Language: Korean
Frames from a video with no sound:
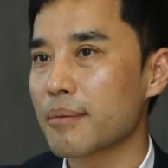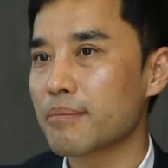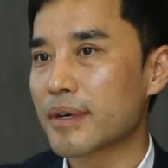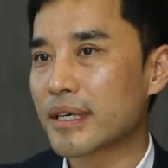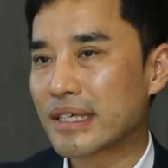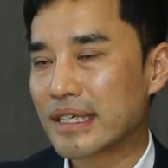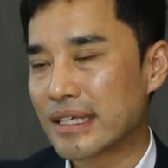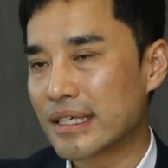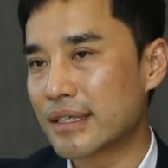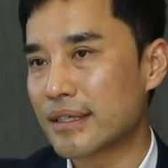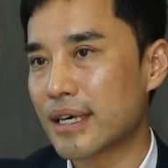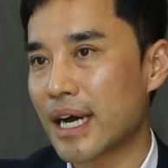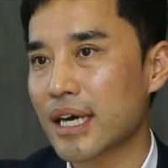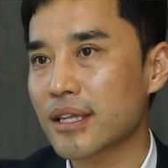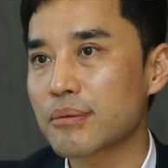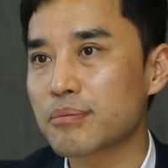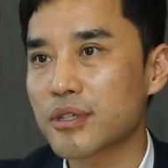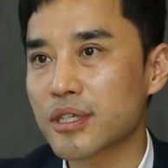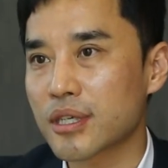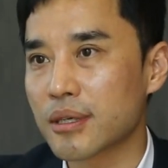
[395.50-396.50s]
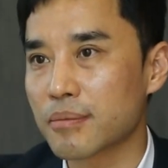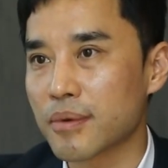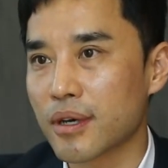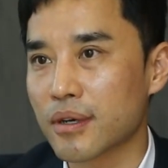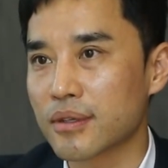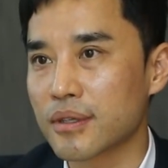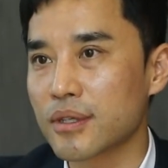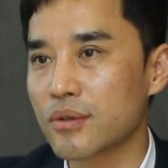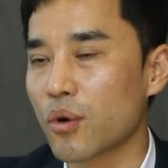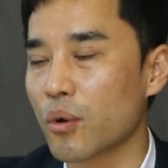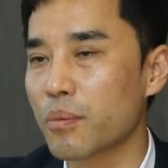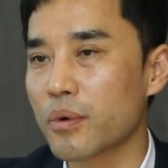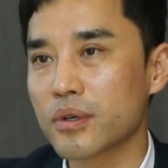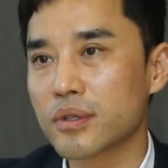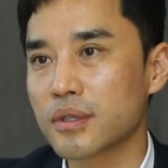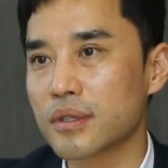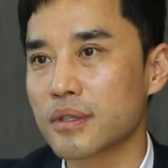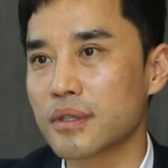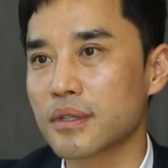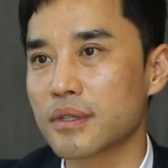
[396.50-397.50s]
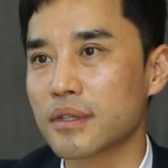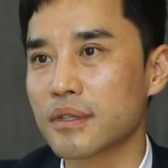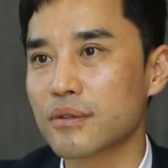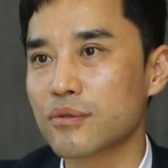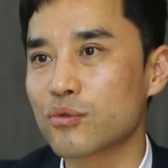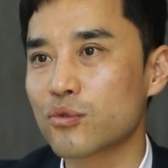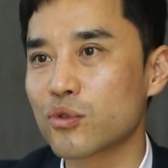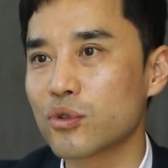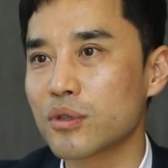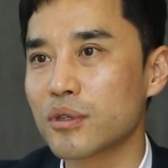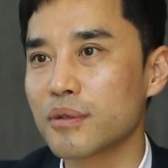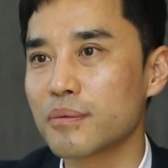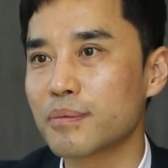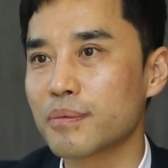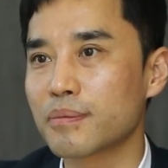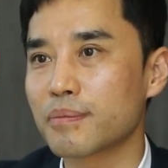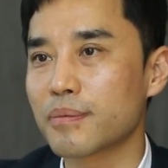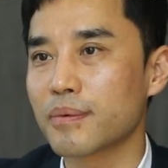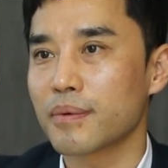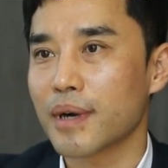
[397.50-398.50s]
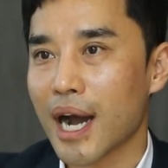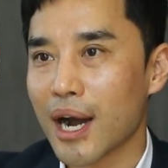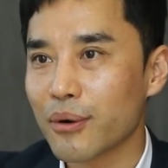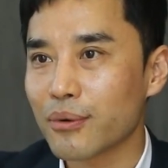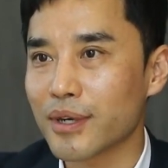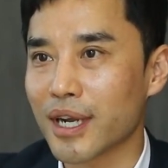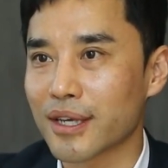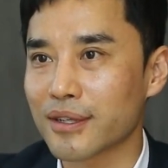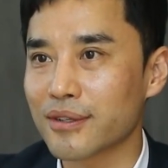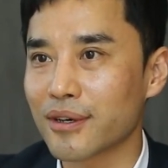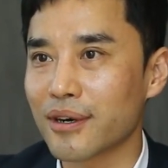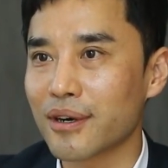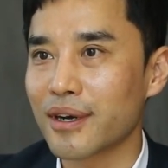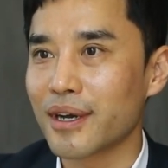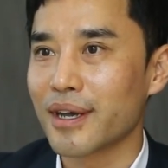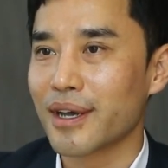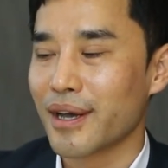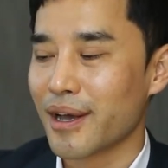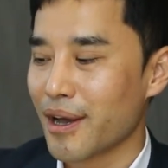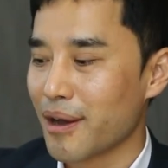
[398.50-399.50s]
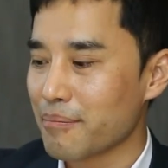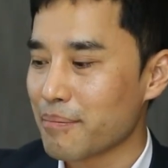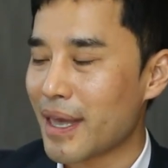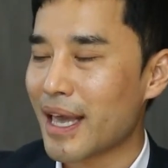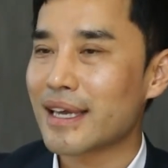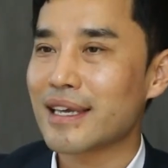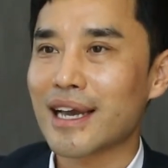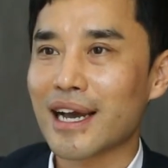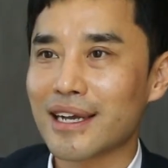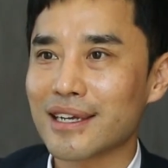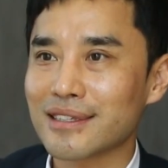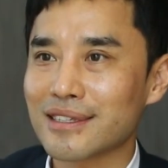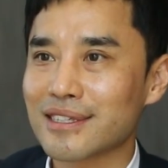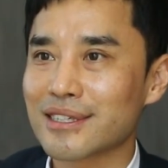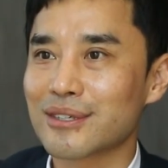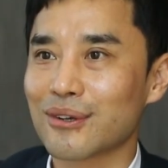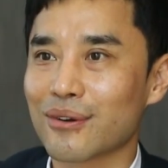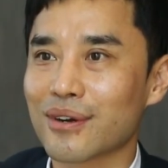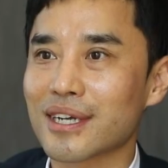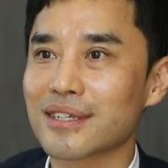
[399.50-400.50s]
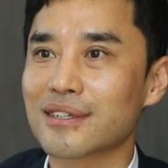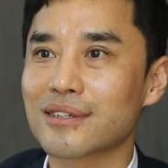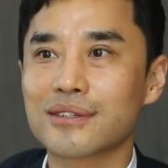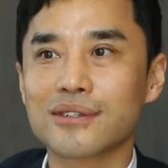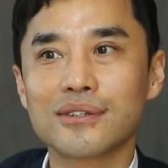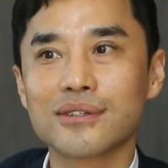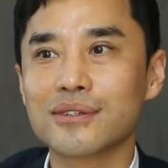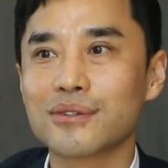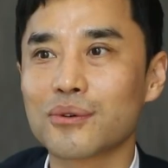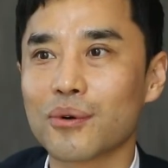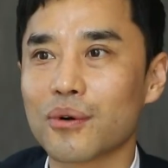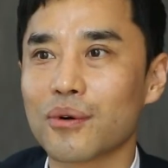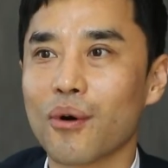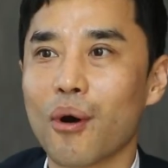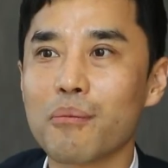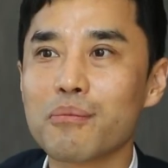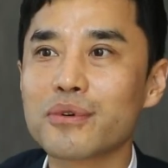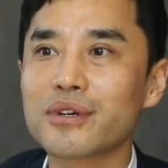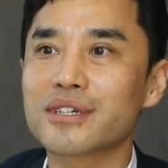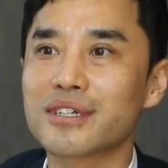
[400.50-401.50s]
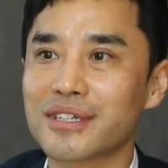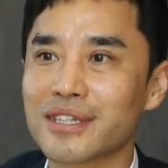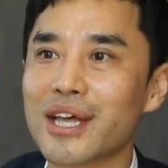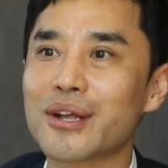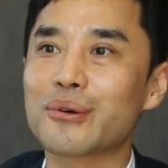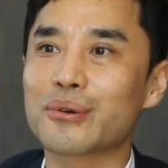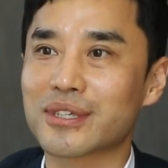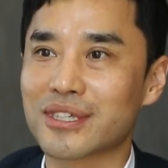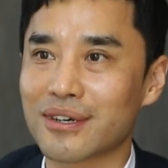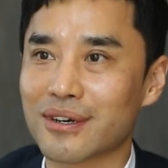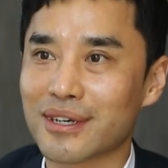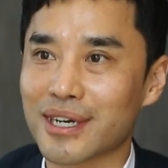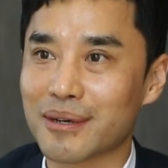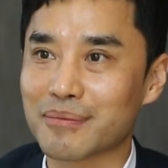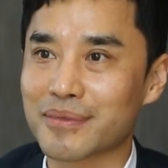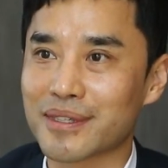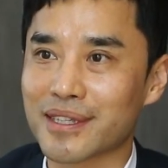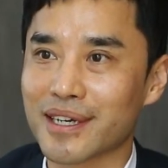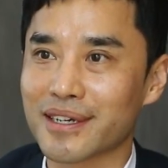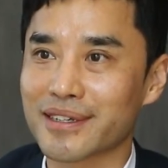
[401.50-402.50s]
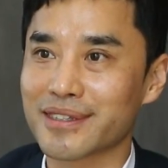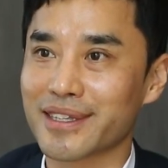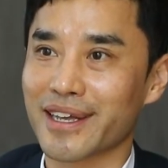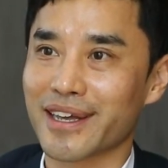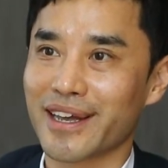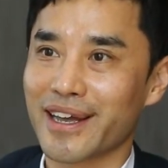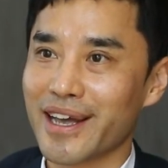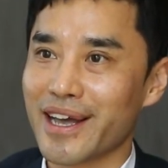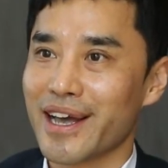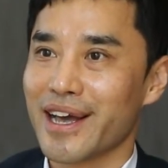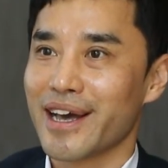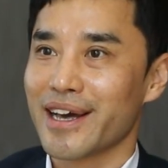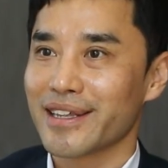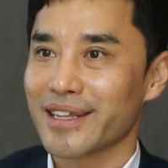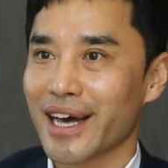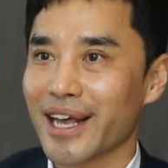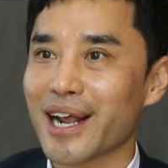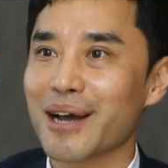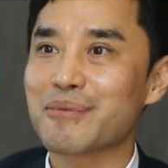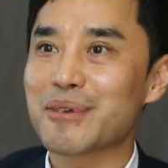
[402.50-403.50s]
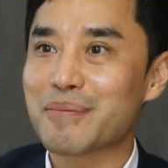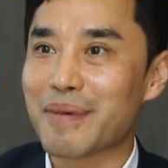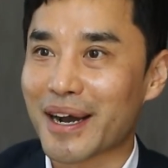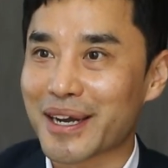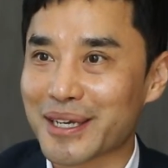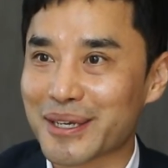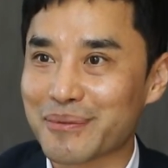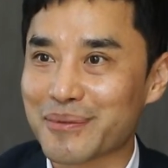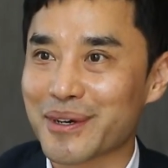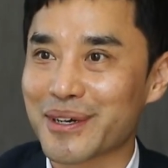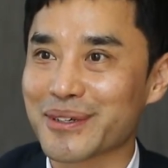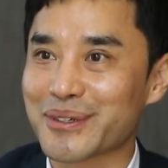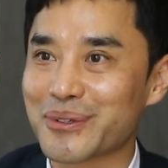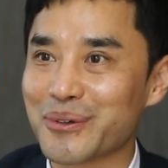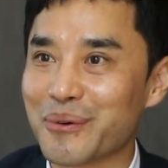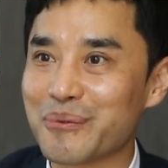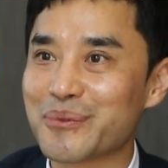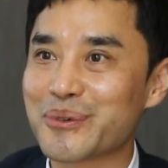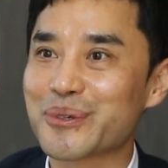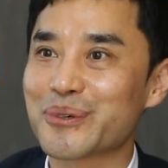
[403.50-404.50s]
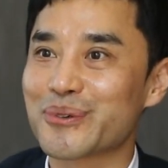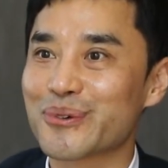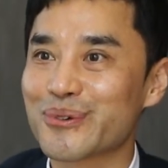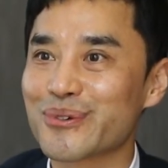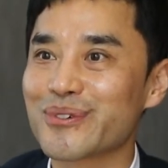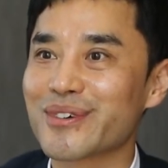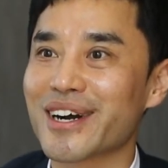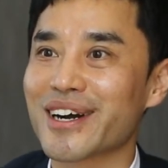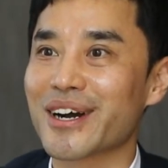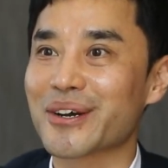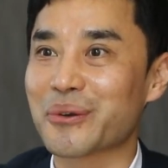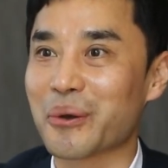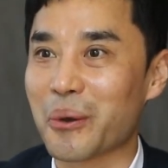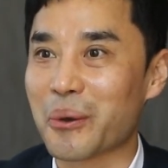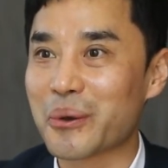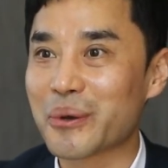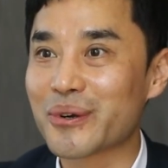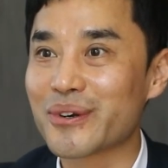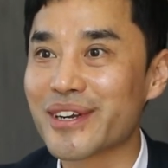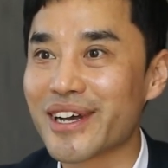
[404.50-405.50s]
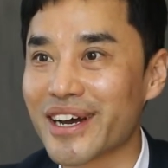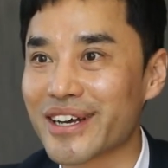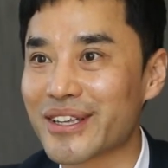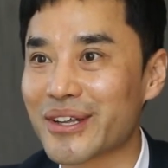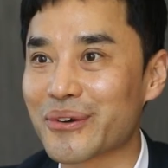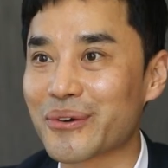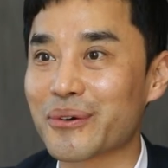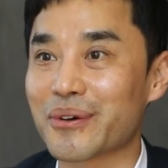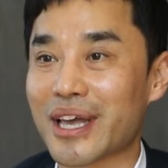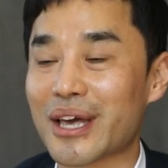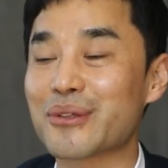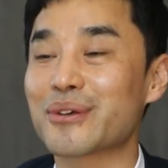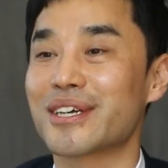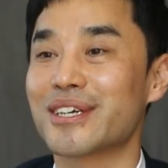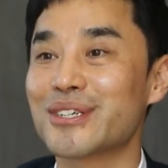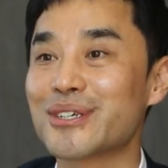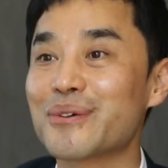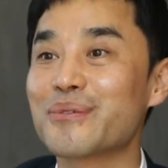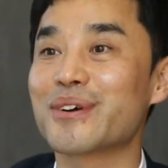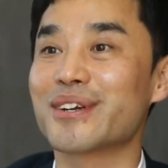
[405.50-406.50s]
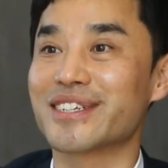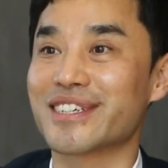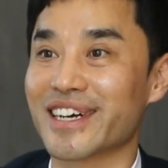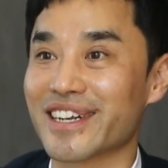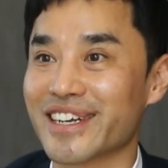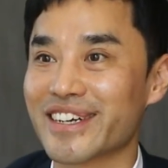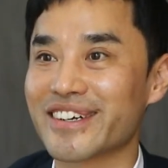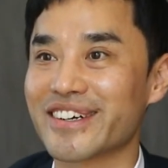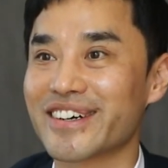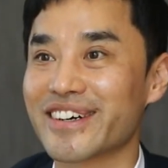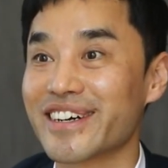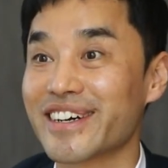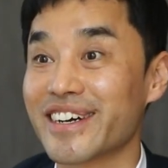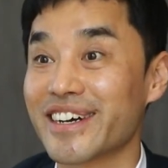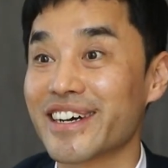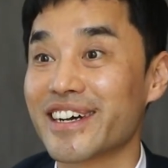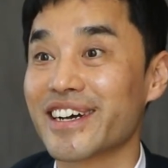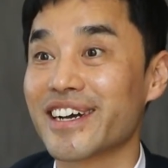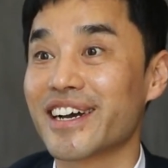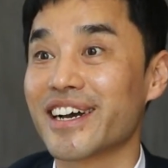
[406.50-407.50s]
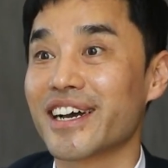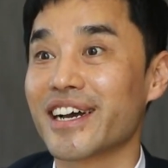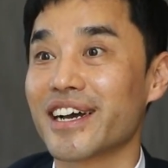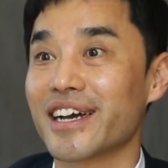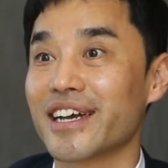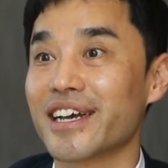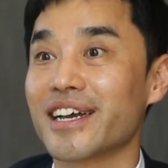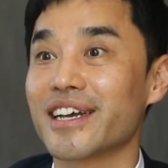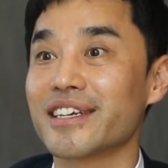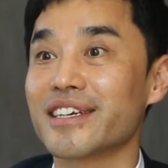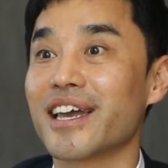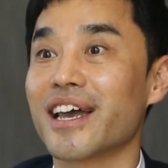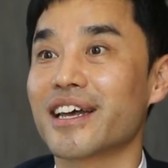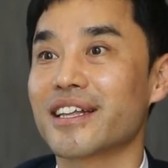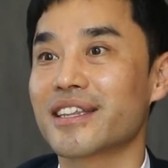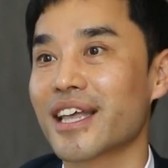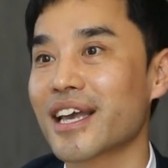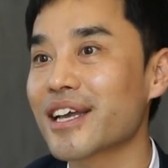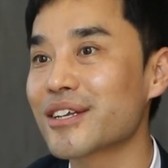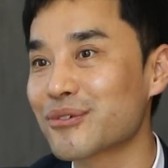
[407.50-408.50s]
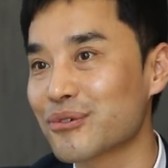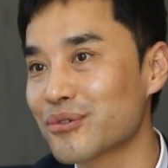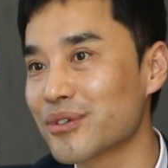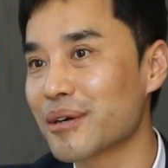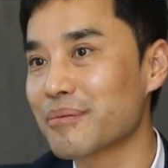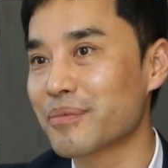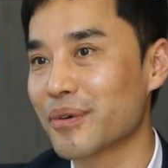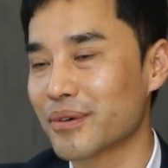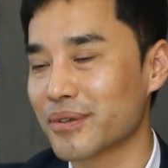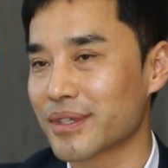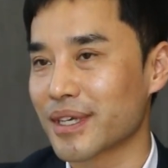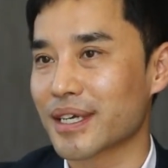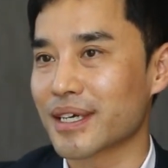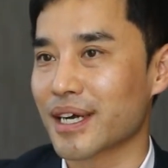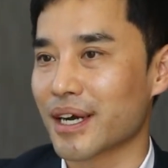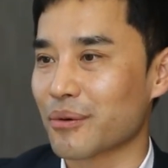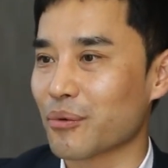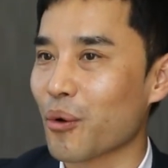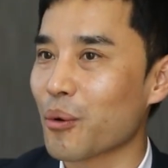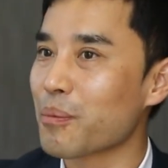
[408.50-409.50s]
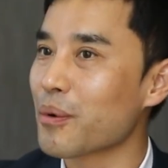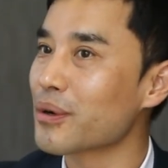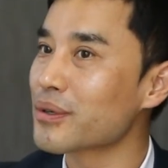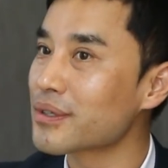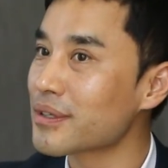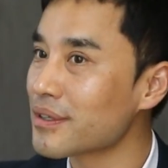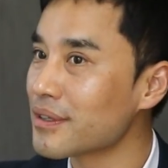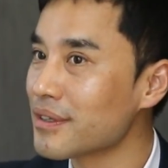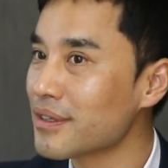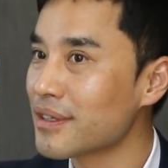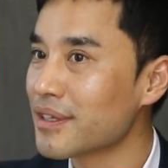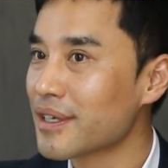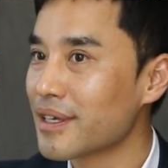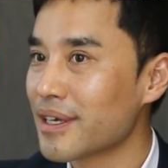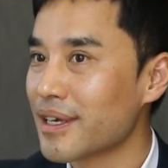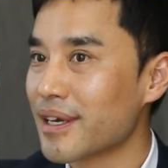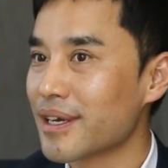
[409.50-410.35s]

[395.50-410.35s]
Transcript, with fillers: 한번 그 일을 학습시키면 이 로봇은 구입하고 나서 폐기하기 전까지는 그 업무를 그대로 기억을 합니다. 근데 사람이 바뀌면 그 업무를 누군가가 교육을 해야 되고 계속 잊어버리잖아요. 중요한 포인트다. 예, 되게 중요한 포인트. 그러니까 로봇은